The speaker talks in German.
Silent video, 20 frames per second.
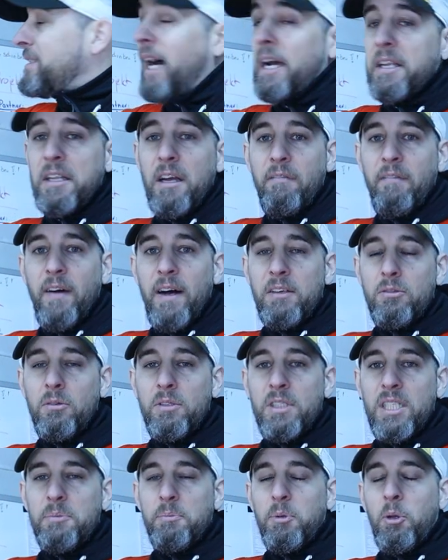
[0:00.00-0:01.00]

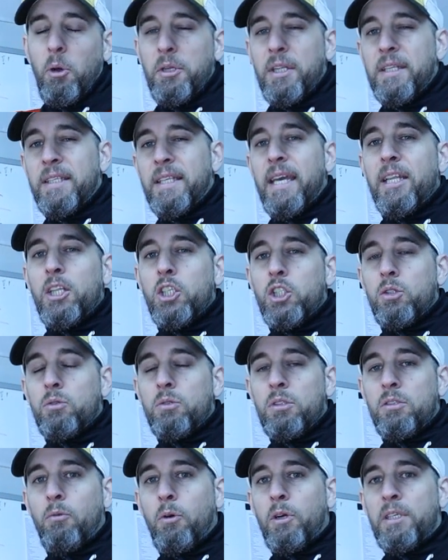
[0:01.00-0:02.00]
Zeiterfassung. Das bedeutet, jede
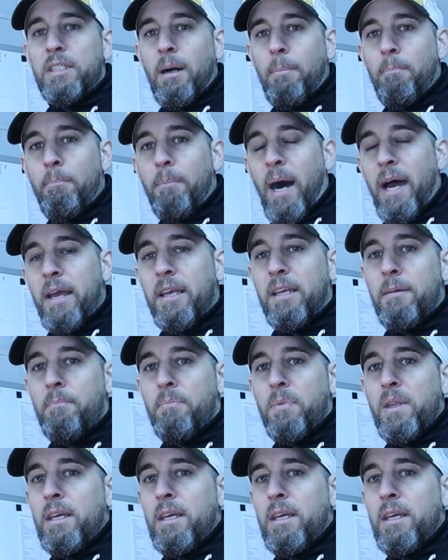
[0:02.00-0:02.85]
Stunde, wo ich am Bike